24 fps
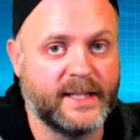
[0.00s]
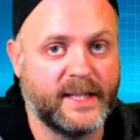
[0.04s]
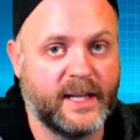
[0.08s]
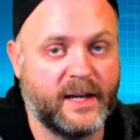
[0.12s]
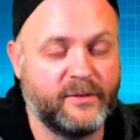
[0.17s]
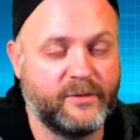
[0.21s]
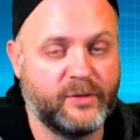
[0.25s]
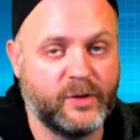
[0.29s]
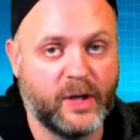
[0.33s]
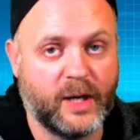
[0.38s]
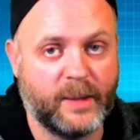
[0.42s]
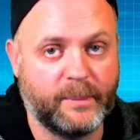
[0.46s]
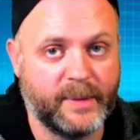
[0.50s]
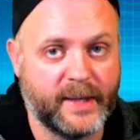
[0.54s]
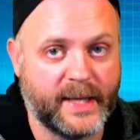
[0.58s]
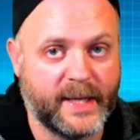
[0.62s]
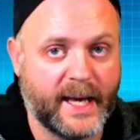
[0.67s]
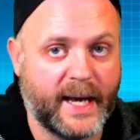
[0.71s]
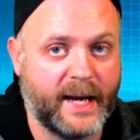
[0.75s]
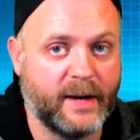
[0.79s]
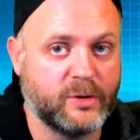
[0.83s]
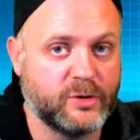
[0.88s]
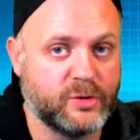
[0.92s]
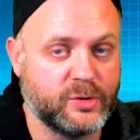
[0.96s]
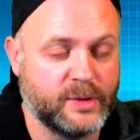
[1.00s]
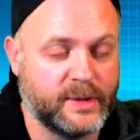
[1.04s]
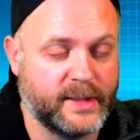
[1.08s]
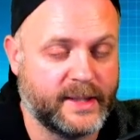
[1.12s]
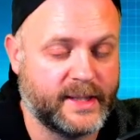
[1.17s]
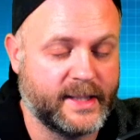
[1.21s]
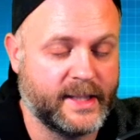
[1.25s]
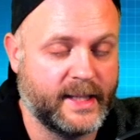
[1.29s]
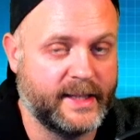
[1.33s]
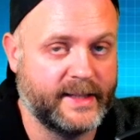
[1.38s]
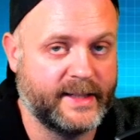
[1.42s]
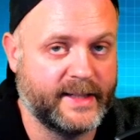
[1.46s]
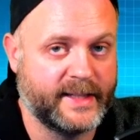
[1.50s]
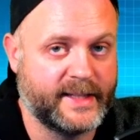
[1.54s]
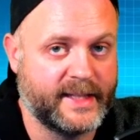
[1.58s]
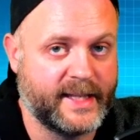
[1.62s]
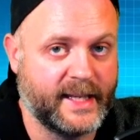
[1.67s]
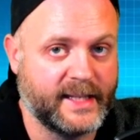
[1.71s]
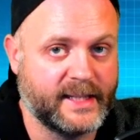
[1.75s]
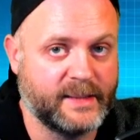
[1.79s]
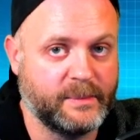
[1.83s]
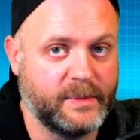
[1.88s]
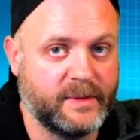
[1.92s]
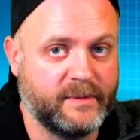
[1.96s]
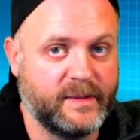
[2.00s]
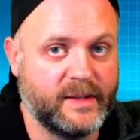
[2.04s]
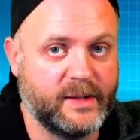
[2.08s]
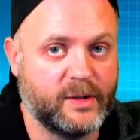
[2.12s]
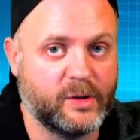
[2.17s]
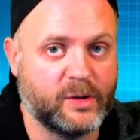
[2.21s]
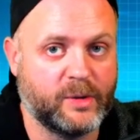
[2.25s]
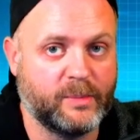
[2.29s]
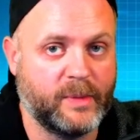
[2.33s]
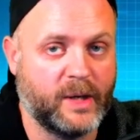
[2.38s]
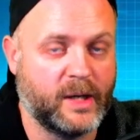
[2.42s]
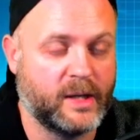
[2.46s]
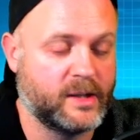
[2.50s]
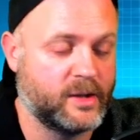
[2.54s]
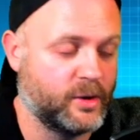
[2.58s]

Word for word: Dafür habe ich auch schon ein Academy-Video gemacht,